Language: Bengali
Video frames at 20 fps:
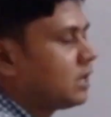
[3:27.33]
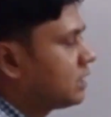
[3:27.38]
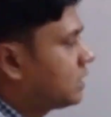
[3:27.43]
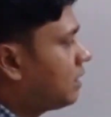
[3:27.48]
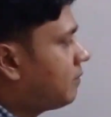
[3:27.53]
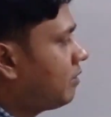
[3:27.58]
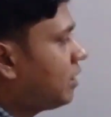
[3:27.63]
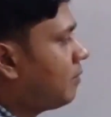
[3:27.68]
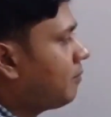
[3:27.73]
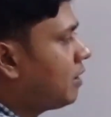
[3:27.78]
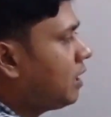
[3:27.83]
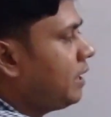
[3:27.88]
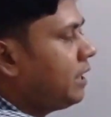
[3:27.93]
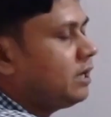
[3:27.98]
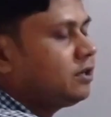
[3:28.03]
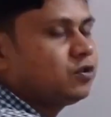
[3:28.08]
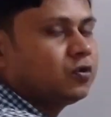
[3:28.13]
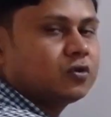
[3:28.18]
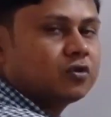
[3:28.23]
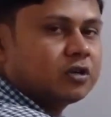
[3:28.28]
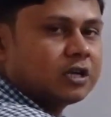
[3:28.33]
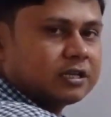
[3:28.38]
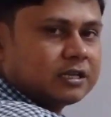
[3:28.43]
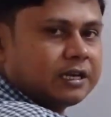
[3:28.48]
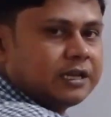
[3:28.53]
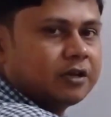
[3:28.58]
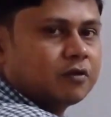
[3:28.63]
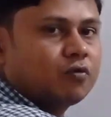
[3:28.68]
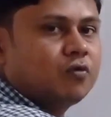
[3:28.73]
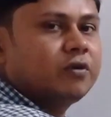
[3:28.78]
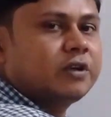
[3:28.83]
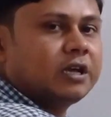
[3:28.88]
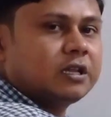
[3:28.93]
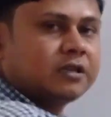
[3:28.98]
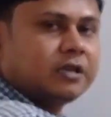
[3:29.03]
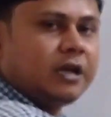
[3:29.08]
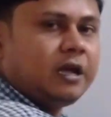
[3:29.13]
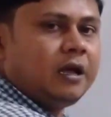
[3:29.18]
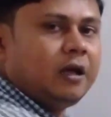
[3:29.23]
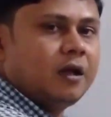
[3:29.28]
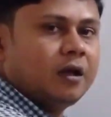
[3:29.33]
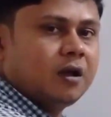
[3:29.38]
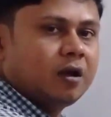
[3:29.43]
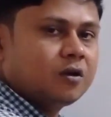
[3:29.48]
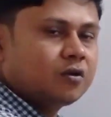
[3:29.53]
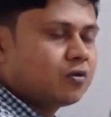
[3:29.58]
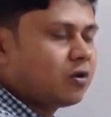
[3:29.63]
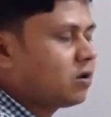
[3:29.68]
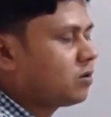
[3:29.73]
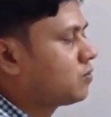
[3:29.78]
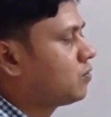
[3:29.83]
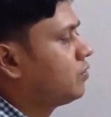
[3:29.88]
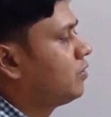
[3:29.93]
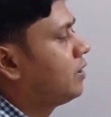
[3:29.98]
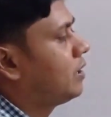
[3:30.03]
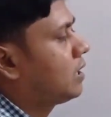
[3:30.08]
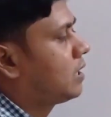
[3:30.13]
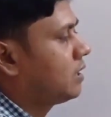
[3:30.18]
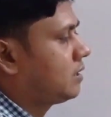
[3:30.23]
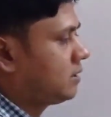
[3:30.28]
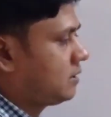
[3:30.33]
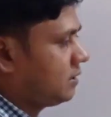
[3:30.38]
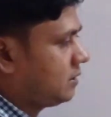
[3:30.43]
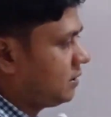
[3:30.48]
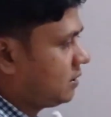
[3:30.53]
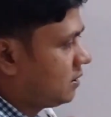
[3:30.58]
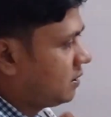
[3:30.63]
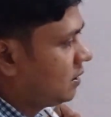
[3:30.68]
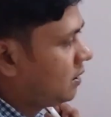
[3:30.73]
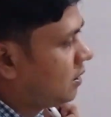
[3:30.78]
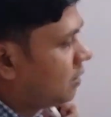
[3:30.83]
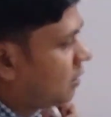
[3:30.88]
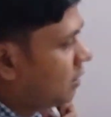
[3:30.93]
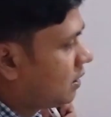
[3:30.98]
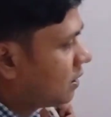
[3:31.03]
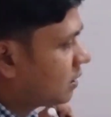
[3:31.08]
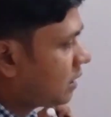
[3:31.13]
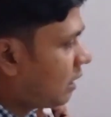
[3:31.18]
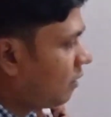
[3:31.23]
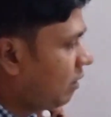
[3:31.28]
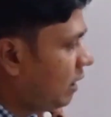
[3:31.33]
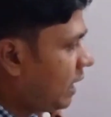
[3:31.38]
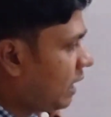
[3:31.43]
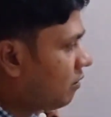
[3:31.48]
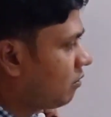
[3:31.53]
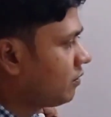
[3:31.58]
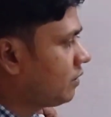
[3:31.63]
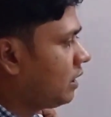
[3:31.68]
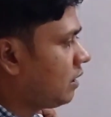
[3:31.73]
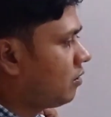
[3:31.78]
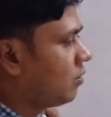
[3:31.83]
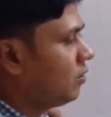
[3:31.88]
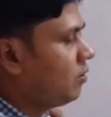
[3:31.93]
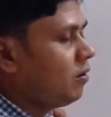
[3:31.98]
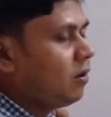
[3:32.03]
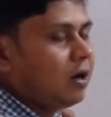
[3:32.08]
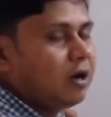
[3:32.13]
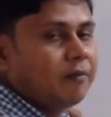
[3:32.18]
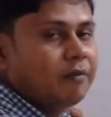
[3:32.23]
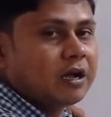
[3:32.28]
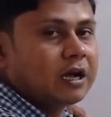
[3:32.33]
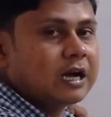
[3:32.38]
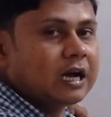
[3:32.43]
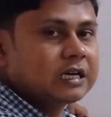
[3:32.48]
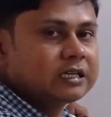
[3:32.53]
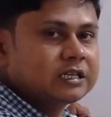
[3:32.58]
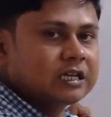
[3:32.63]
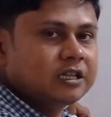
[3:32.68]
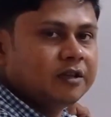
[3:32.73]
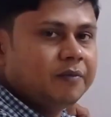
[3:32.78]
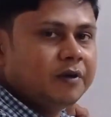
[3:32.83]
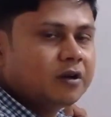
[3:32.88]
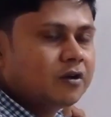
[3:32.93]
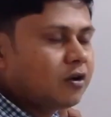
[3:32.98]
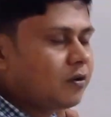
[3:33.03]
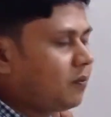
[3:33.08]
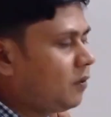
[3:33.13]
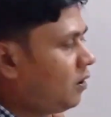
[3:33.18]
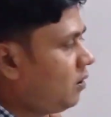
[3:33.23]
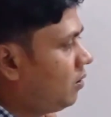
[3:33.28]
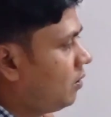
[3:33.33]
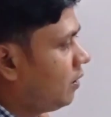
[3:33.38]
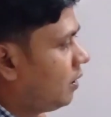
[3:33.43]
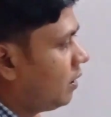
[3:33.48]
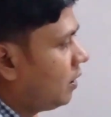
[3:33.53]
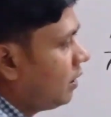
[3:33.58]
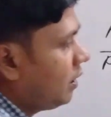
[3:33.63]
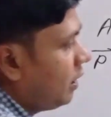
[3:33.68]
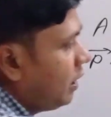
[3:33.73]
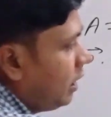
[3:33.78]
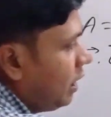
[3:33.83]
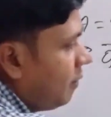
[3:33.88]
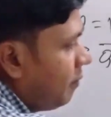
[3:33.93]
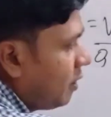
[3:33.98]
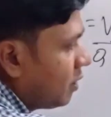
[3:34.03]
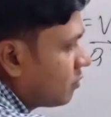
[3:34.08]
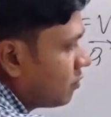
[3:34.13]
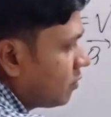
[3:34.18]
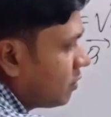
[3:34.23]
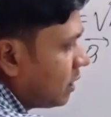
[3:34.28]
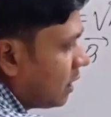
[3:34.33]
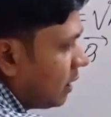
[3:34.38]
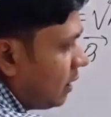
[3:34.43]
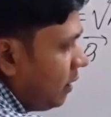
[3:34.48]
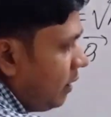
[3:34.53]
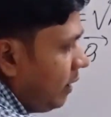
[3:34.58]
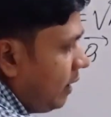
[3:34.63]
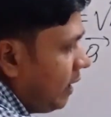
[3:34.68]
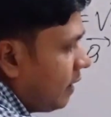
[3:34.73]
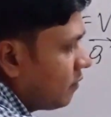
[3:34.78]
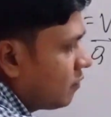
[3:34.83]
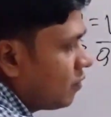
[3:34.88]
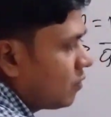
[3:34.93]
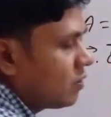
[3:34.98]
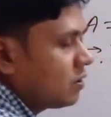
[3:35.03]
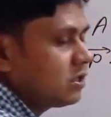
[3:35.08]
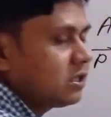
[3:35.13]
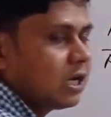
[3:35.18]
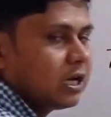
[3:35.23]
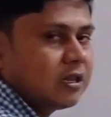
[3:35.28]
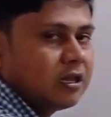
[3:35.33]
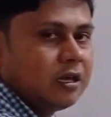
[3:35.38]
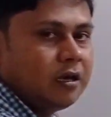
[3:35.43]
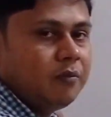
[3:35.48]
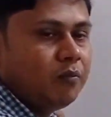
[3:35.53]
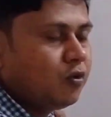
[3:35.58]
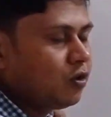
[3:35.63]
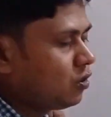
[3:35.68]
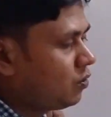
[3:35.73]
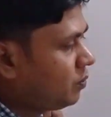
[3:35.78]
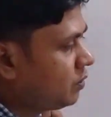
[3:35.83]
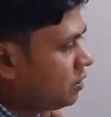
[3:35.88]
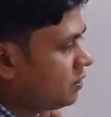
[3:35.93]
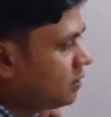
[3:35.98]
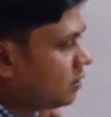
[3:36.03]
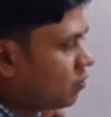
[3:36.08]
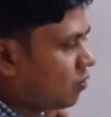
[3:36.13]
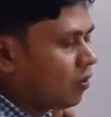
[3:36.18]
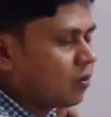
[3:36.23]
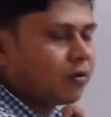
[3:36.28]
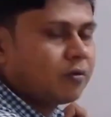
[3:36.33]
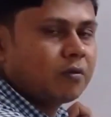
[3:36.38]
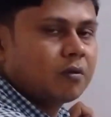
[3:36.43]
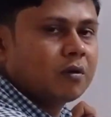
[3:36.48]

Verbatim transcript: তার মানে আমরা এই সূত্রটা জানি কোন ক্ষেত্রে ডট গুণনের ক্ষেত্রে তাহলে এখন দেখো আমরা কার সাথে বের করব এ ভেক্টরটার এক্স অক্ষের সাথে মধ্যবর্তী যে কোণ